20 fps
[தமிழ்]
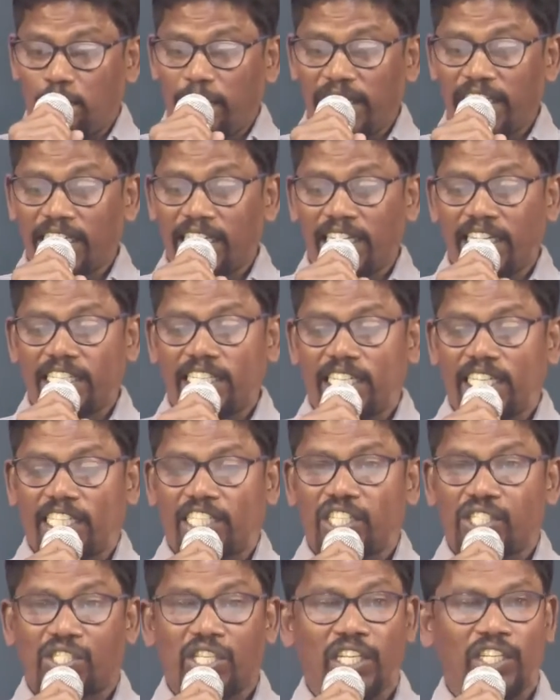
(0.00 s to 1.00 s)
பலிகளை
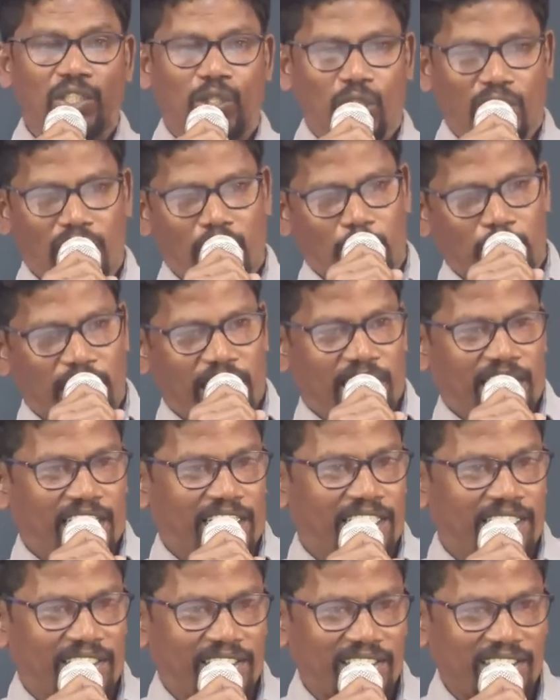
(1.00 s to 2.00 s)
எனக்கு செலுத்துங்க
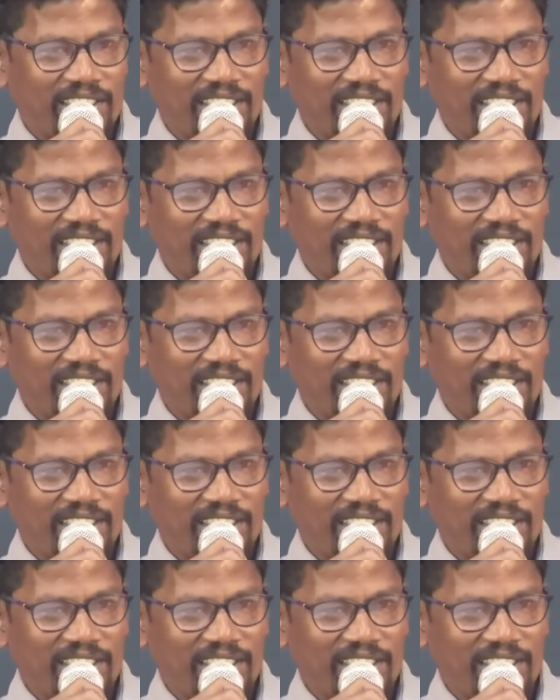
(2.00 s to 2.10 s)
அப்படின்றாரு